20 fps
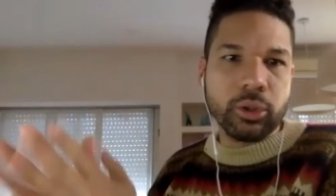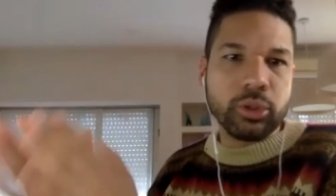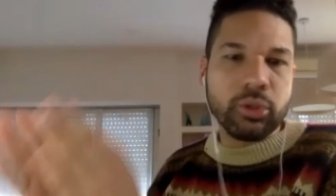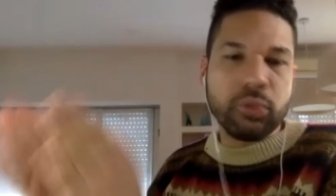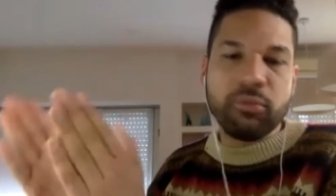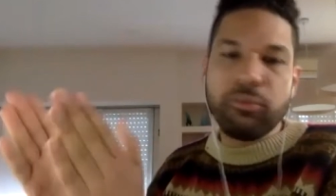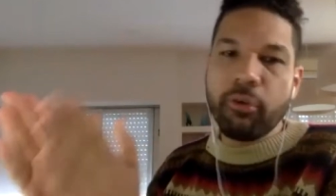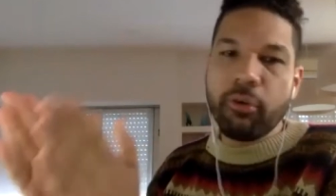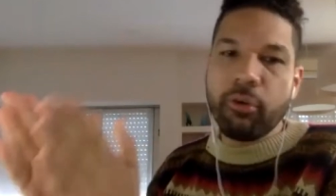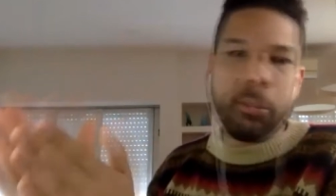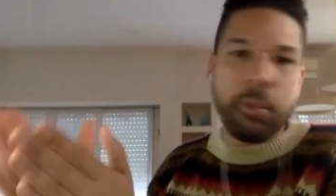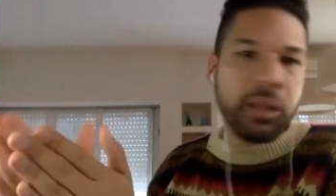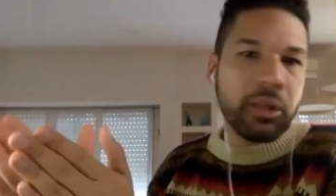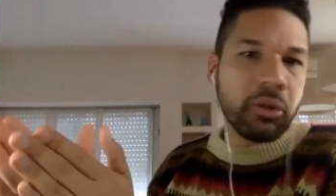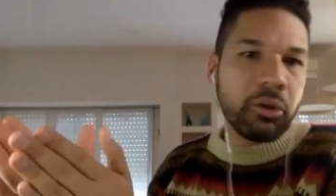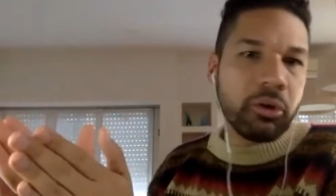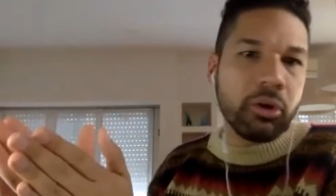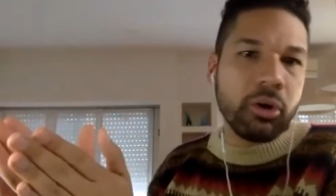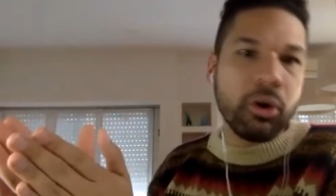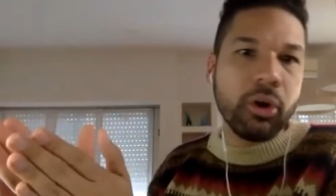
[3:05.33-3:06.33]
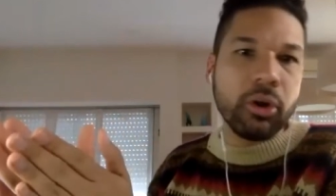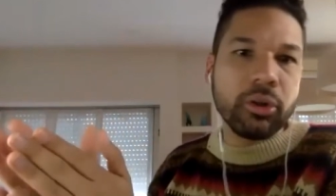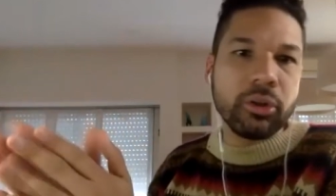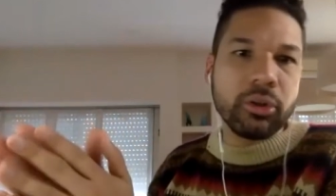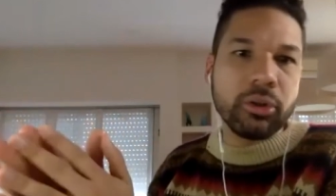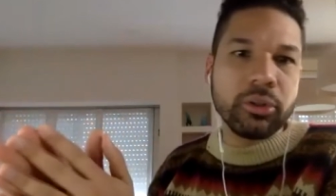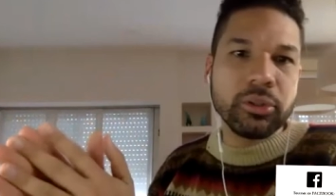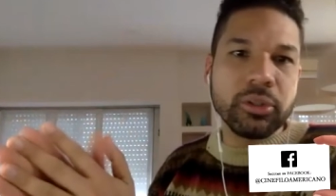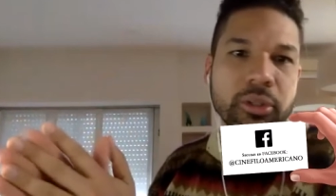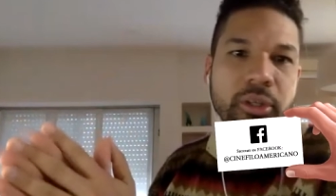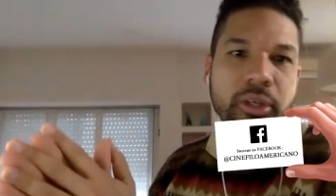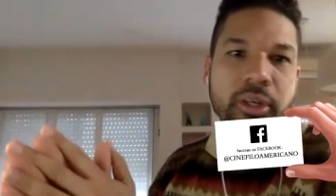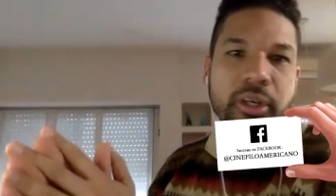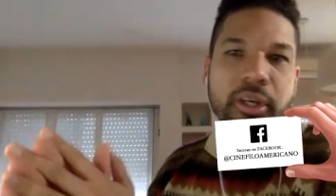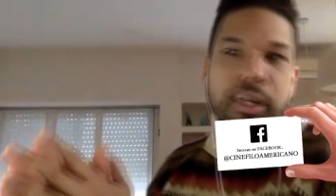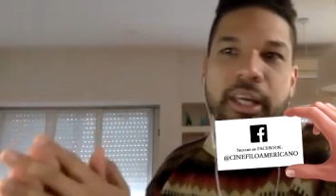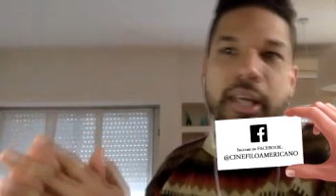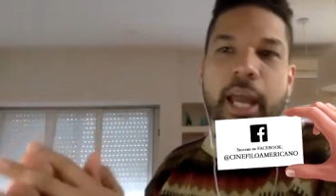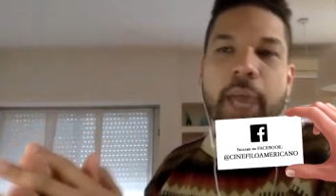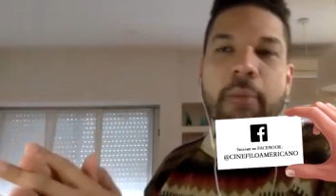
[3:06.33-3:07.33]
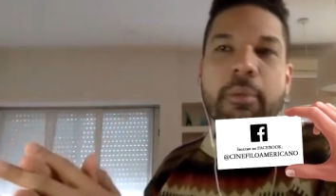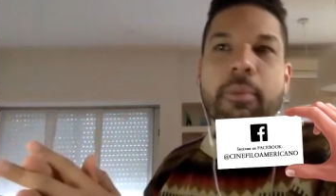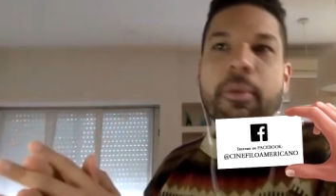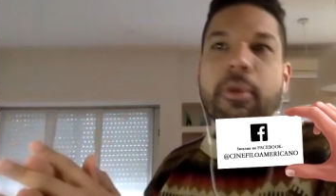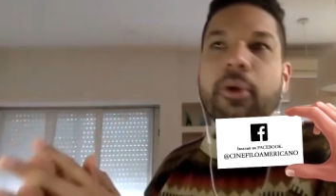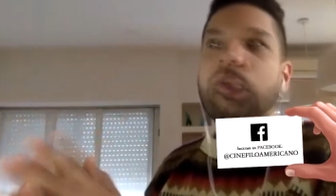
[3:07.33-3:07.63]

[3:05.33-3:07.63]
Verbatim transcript: Son formatos cortos y a mí me